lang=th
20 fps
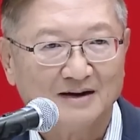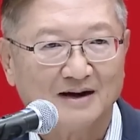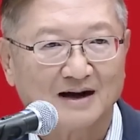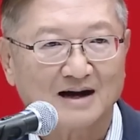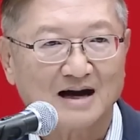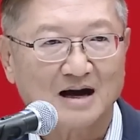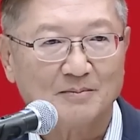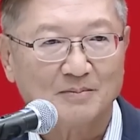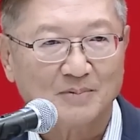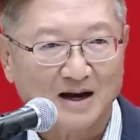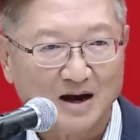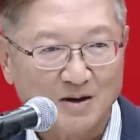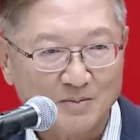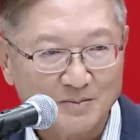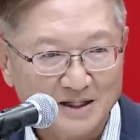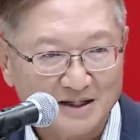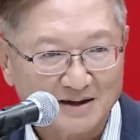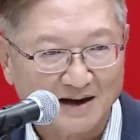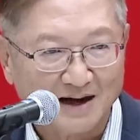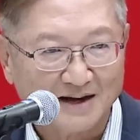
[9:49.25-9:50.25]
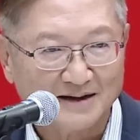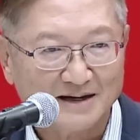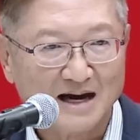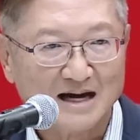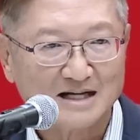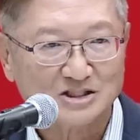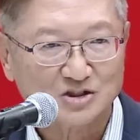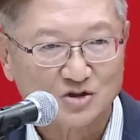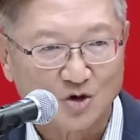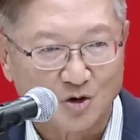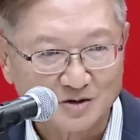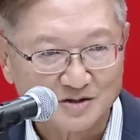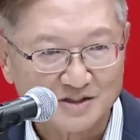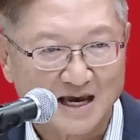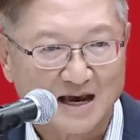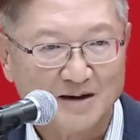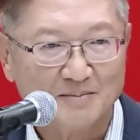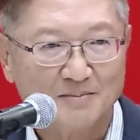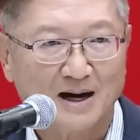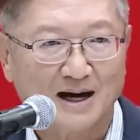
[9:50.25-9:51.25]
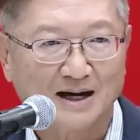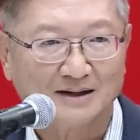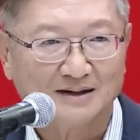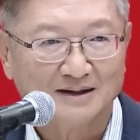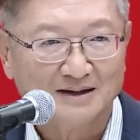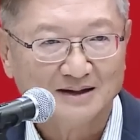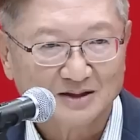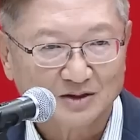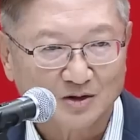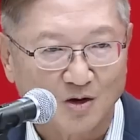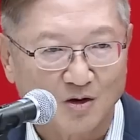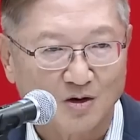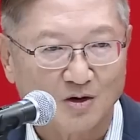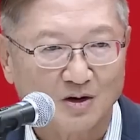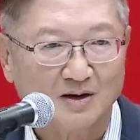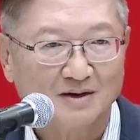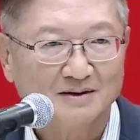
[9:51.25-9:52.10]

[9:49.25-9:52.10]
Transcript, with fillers: นะครับแล้วมีรายได้ สองแสน บาทต่อ